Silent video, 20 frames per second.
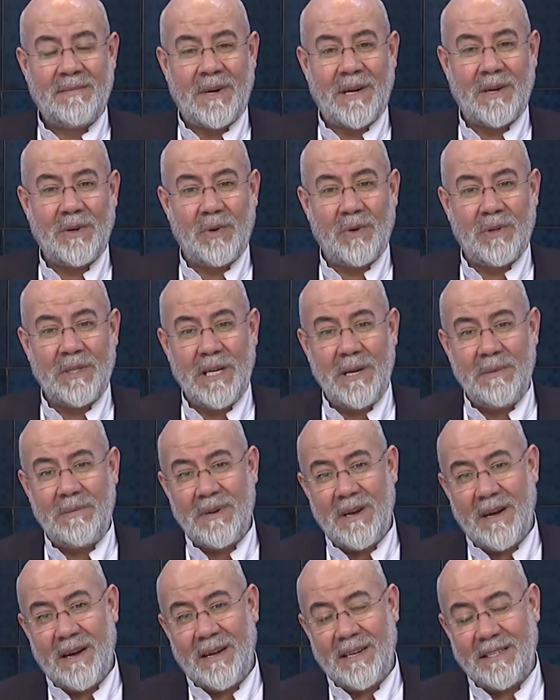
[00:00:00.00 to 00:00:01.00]
Bakın
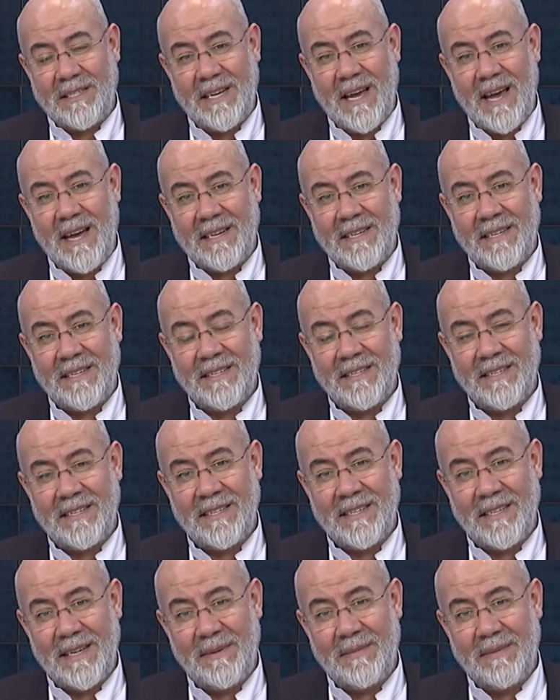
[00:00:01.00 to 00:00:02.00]
İbn Hacer
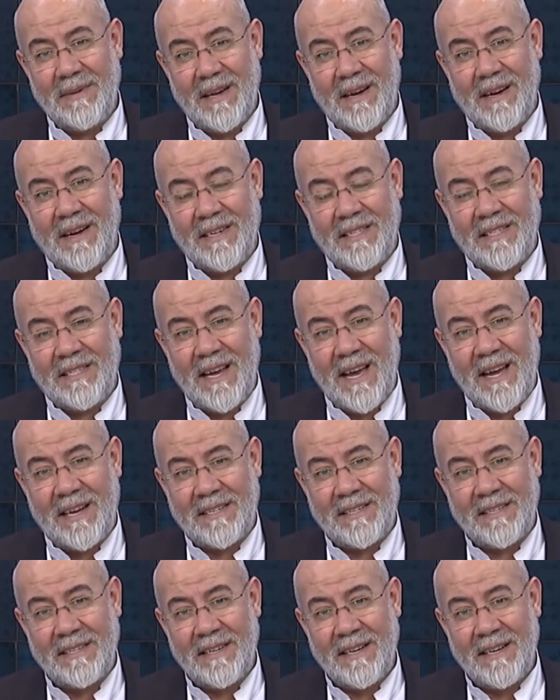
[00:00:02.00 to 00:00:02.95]
İbn Hacer